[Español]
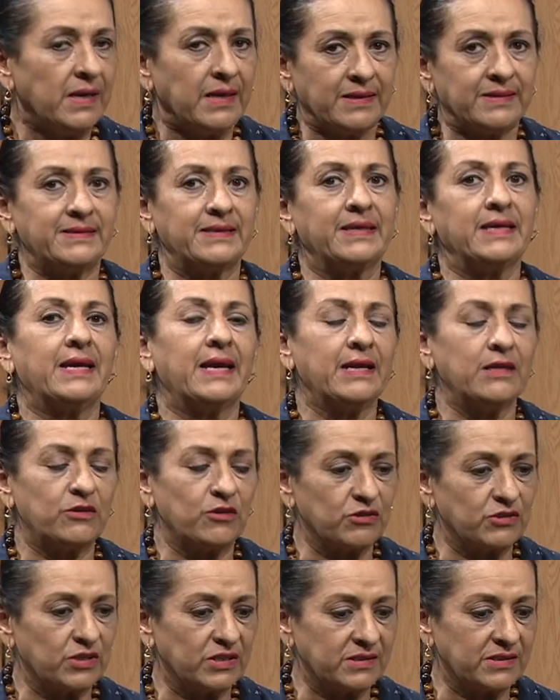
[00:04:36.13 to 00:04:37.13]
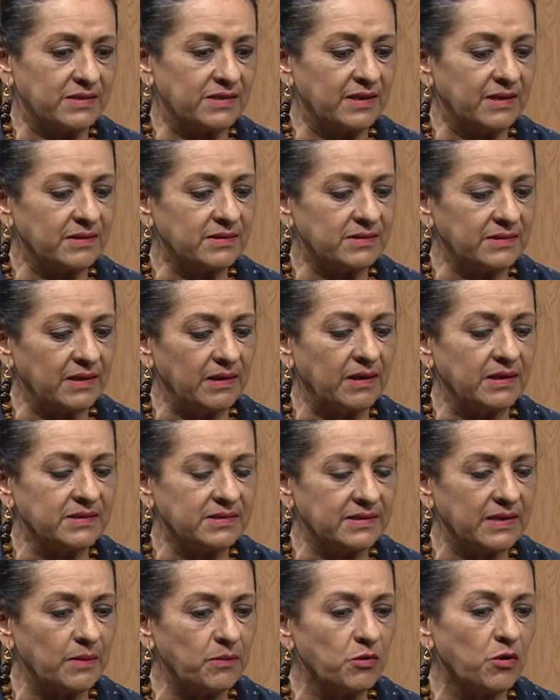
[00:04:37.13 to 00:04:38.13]
¿sí? Entonces, se,
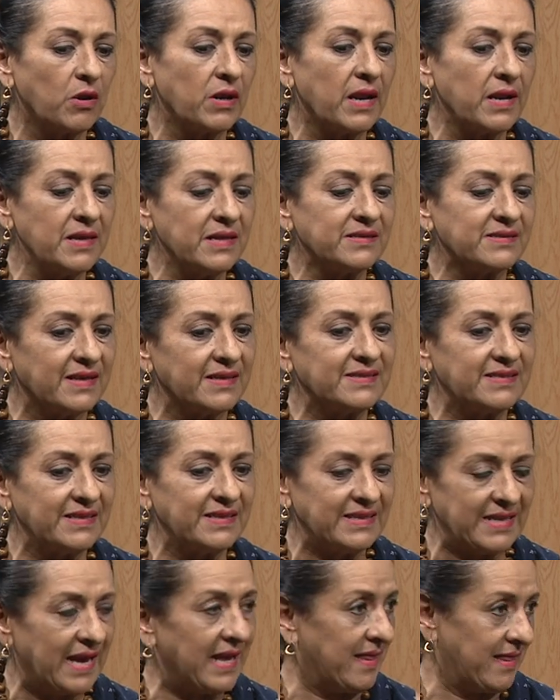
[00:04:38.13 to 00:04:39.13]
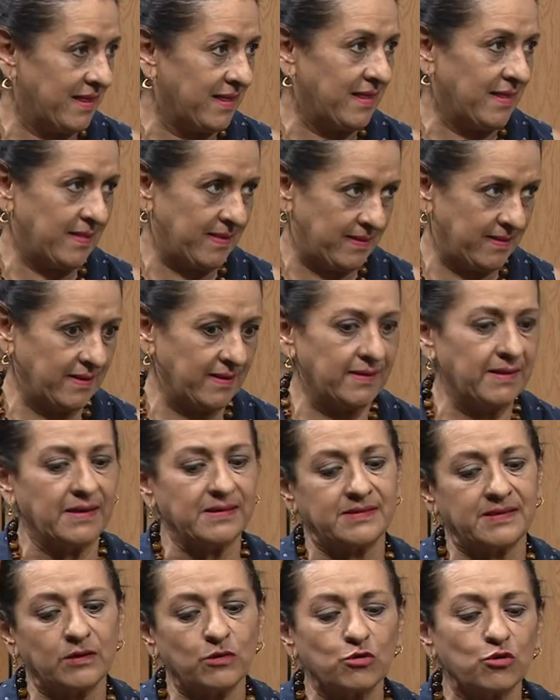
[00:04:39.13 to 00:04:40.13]
se vio la necesidad ¿sí? de
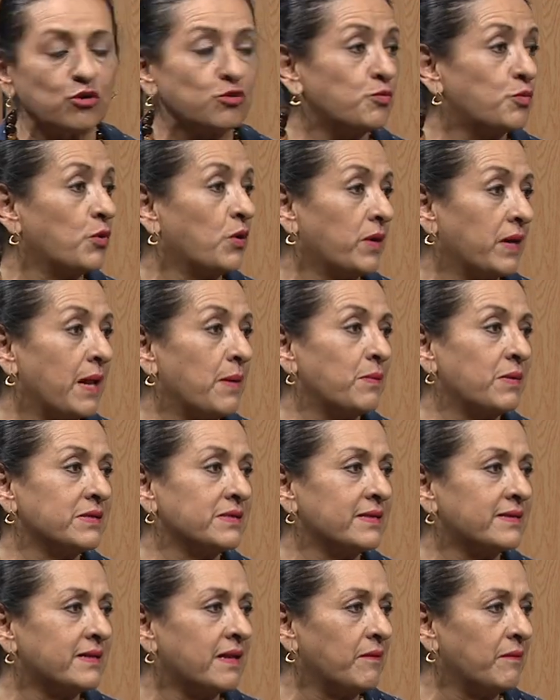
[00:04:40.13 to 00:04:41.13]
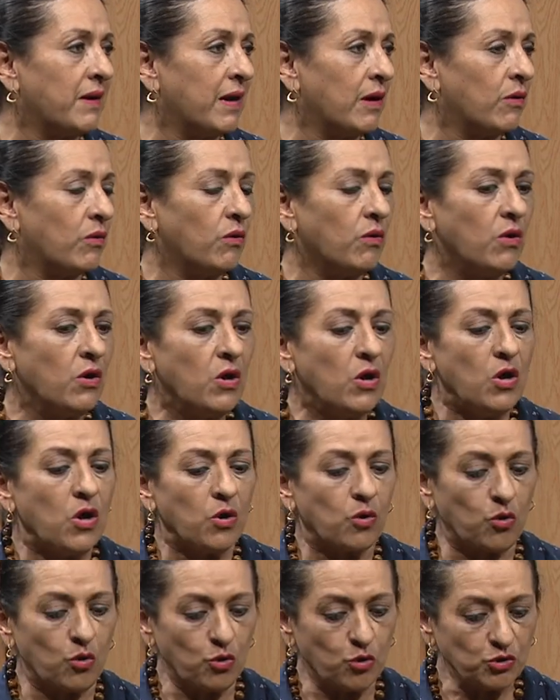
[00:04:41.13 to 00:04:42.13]
hacer unos programas de trabajo
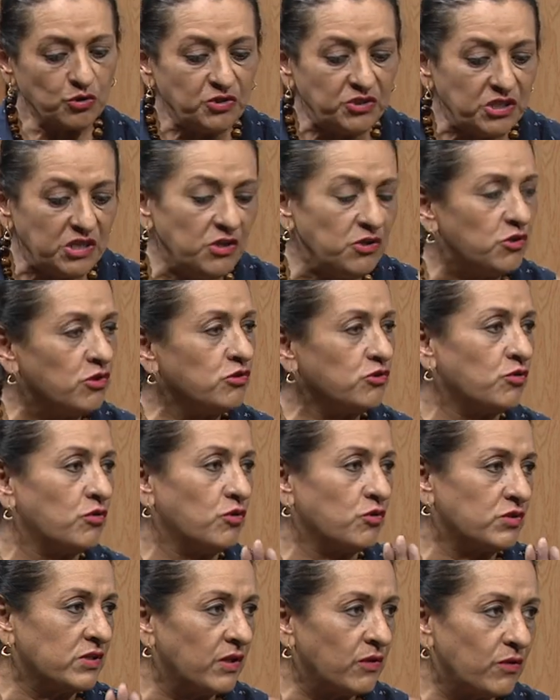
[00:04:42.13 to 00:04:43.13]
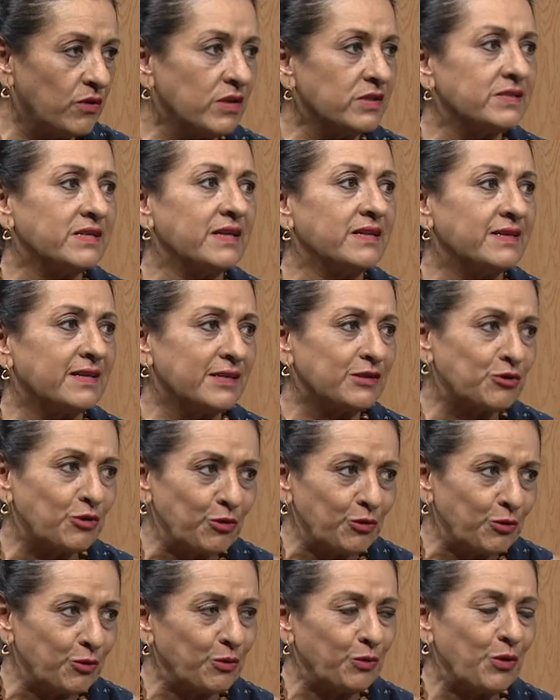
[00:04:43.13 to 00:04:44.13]
con los niños, con los adolescentes,
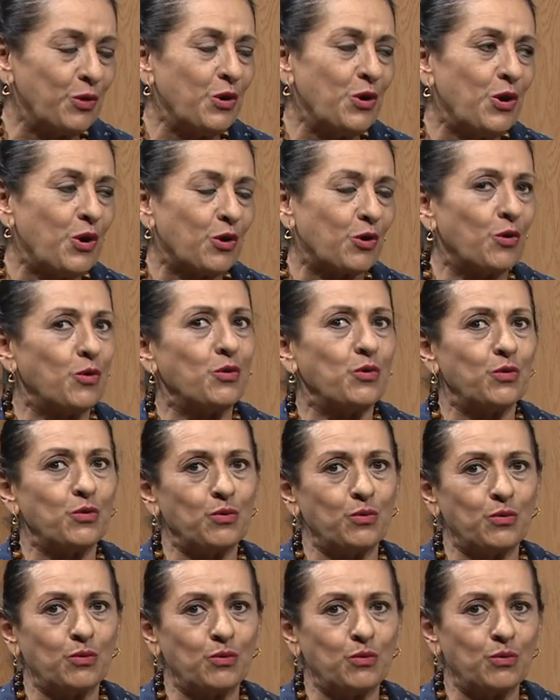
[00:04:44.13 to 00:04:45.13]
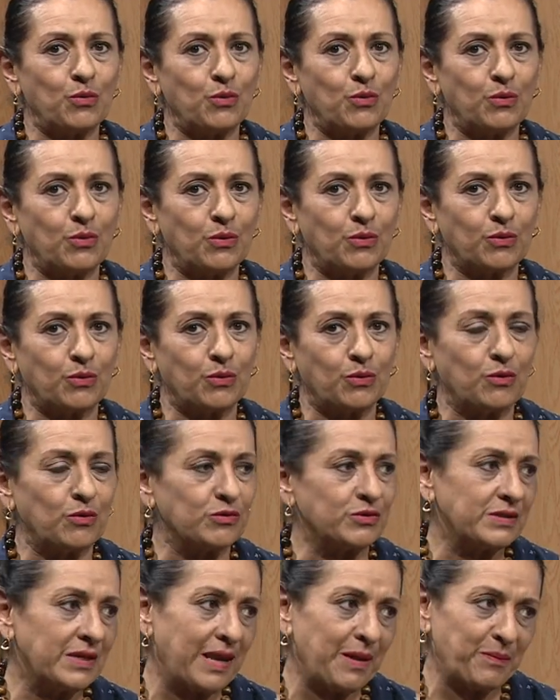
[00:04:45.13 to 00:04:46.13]
con, con, con
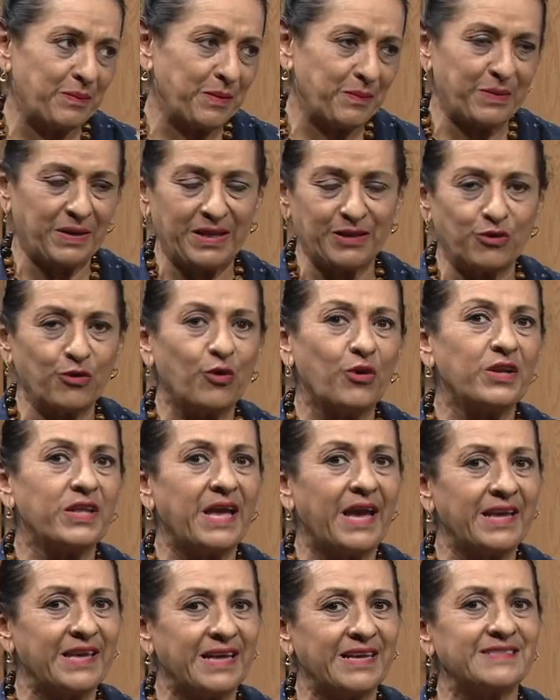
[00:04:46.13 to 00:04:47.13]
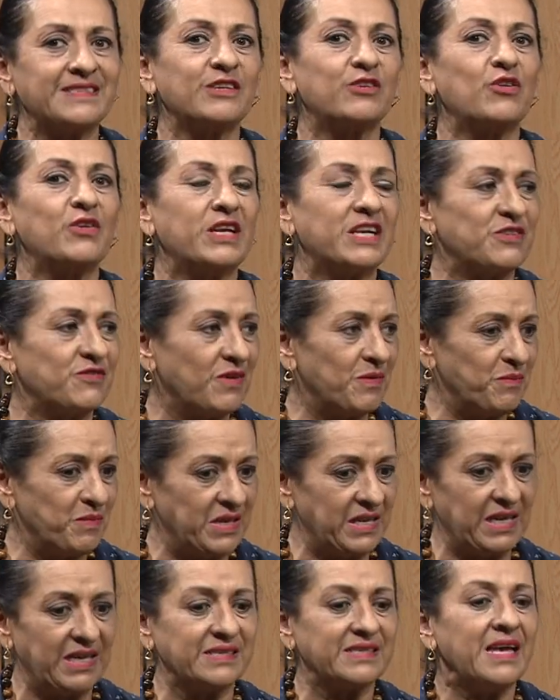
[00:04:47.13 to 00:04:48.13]
los de la preparatoria y así con las
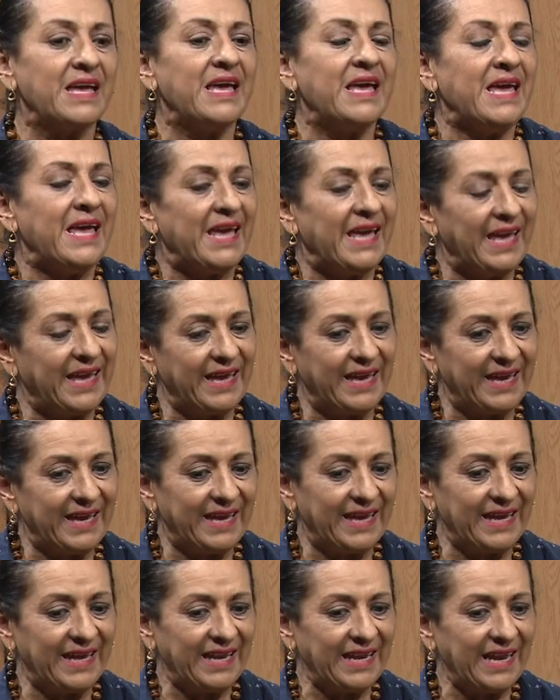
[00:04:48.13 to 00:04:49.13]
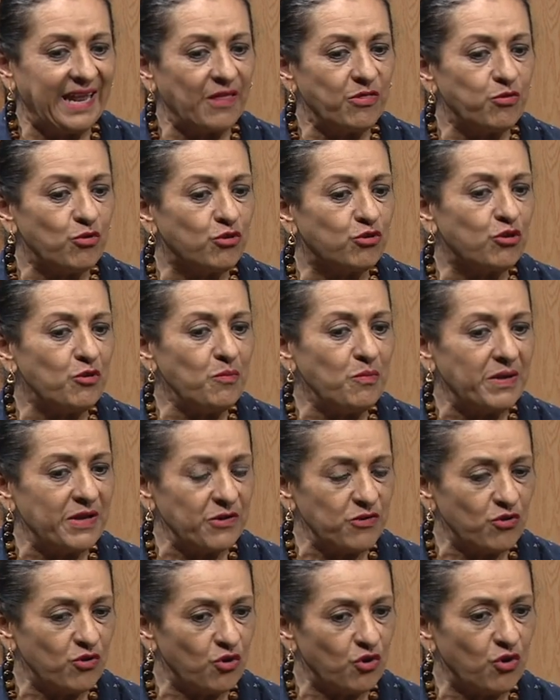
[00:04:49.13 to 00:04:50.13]
familias. El adulto
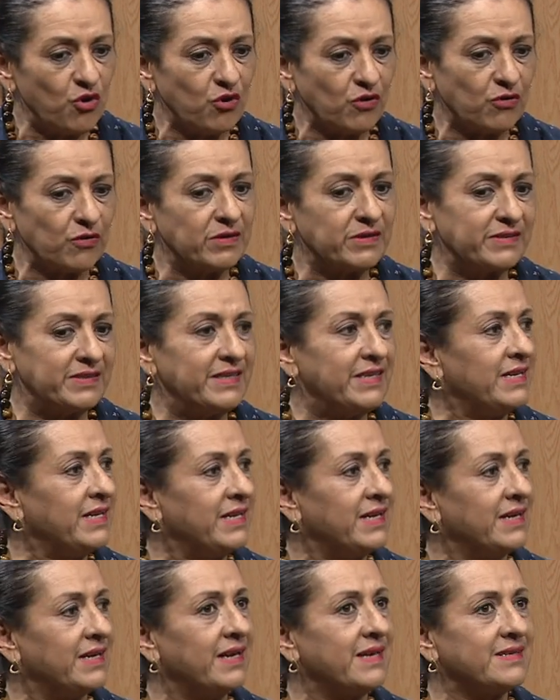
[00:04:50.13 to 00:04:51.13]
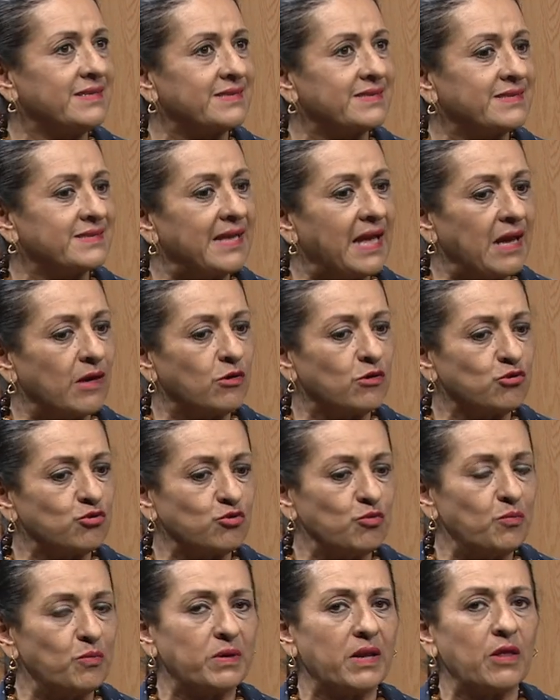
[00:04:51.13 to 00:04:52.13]
mayor sí está
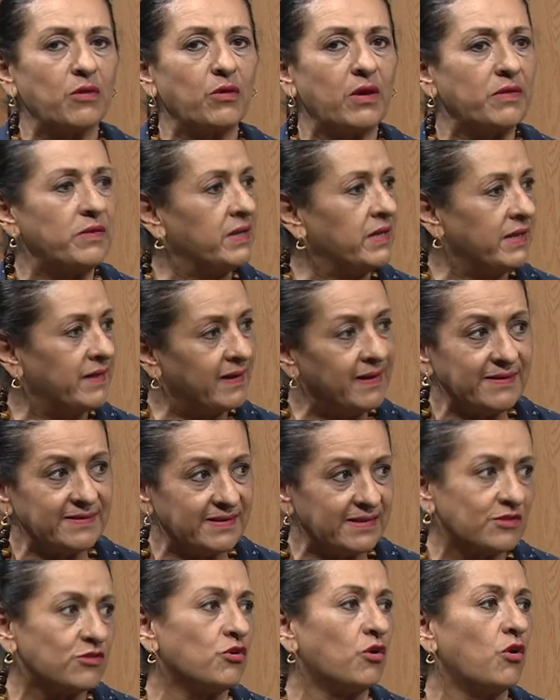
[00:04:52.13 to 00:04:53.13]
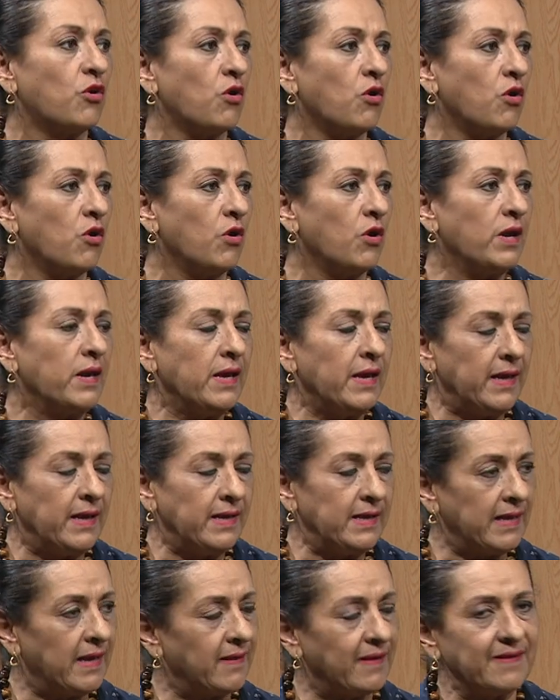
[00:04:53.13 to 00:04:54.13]
acostumbrado a dirigirse solo
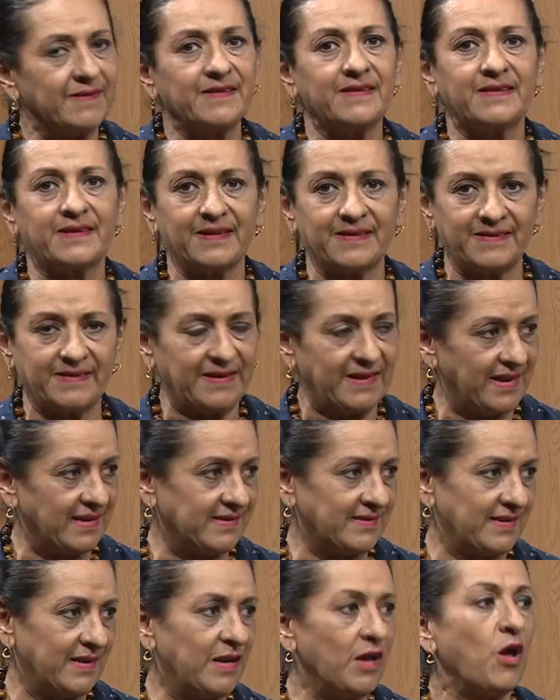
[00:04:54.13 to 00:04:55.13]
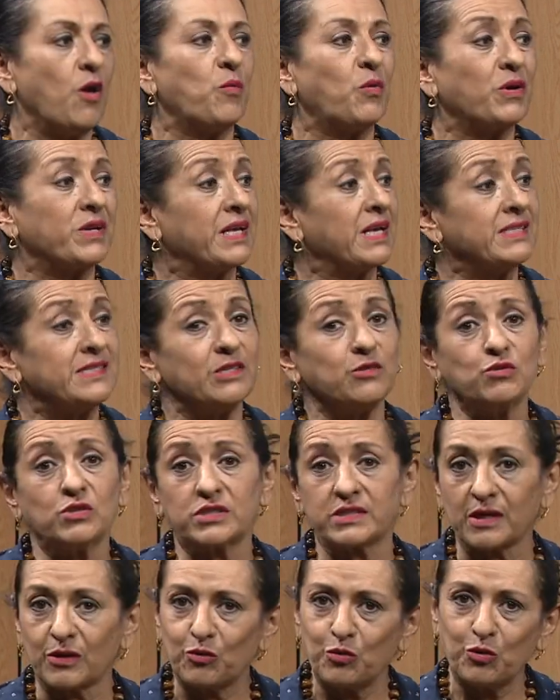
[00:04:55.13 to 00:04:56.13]
y a decir qué se hace, porque así es
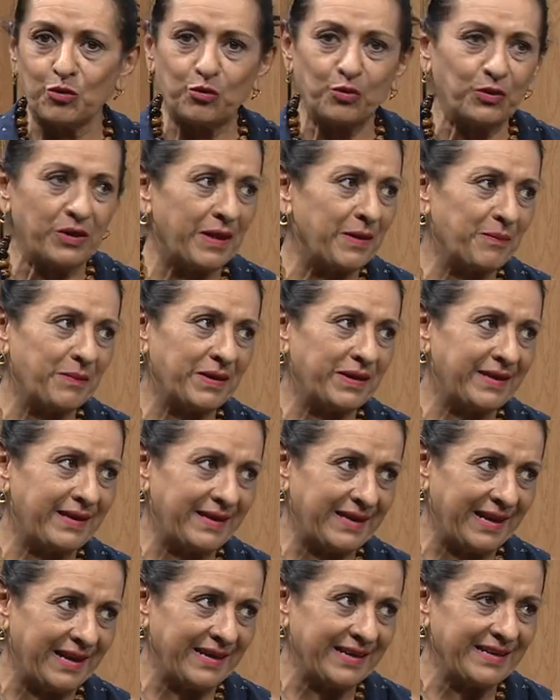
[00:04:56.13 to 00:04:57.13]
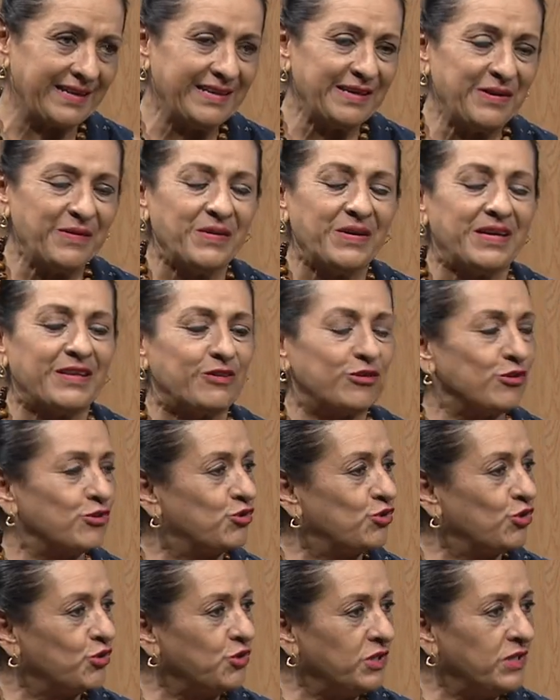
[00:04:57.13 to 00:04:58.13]
nuestra cultura mexicana. Claro. Entonces
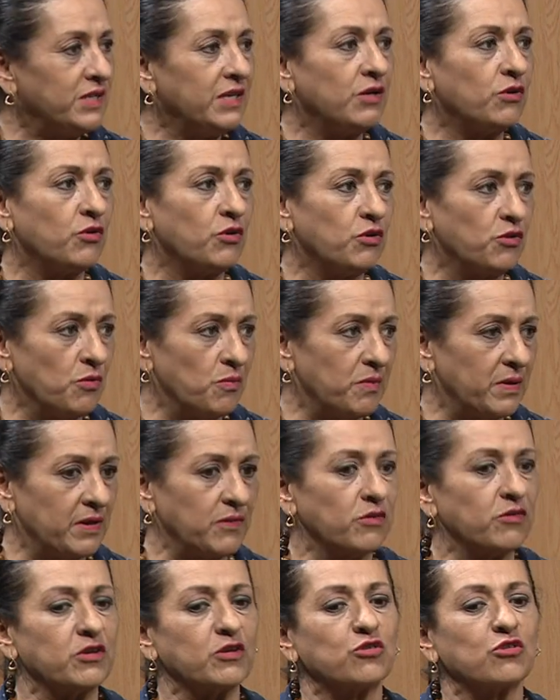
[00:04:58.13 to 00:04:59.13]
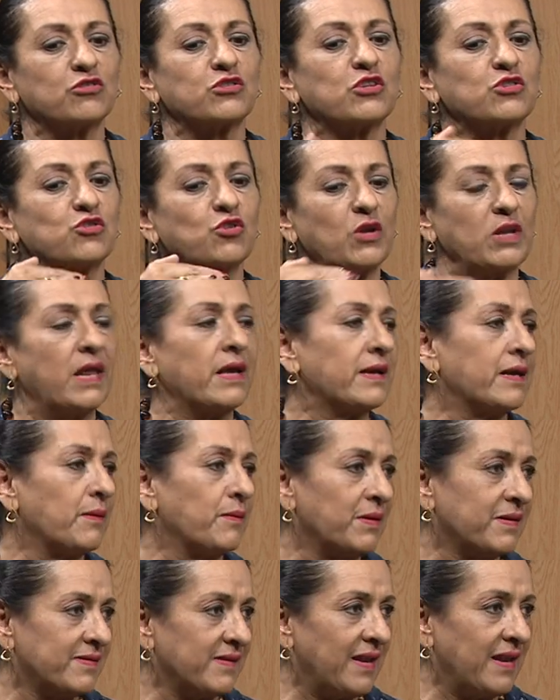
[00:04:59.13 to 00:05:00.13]
yo dirijo y yo mando, y entonces soy la
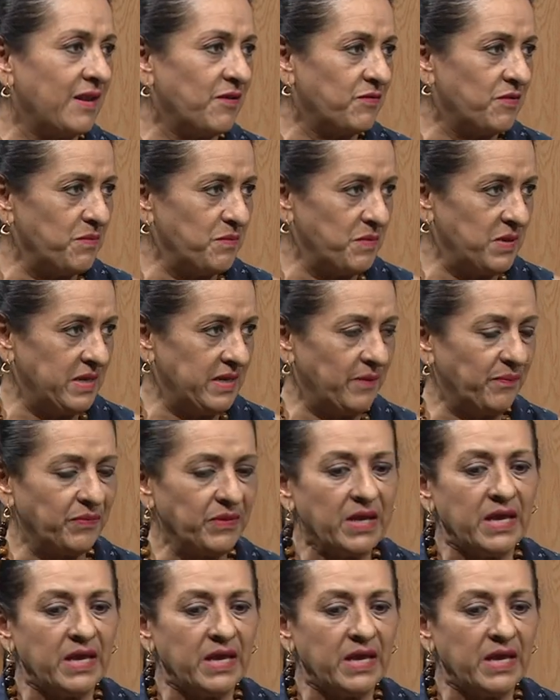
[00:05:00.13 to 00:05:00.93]
cabeza de la familia.